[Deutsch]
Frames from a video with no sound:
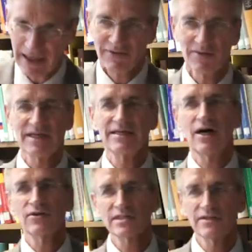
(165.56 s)
Wenn man einen
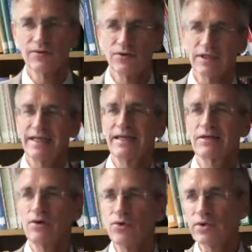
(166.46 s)
ausgewogenen,
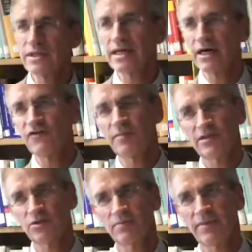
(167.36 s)
einen klugen
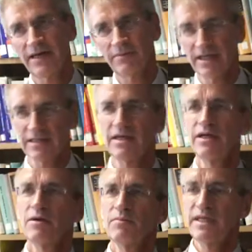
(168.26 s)
kaufmännischen Plan macht,
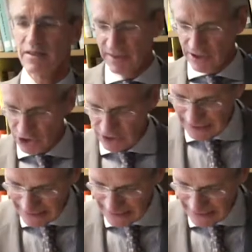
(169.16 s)
mit den Menschen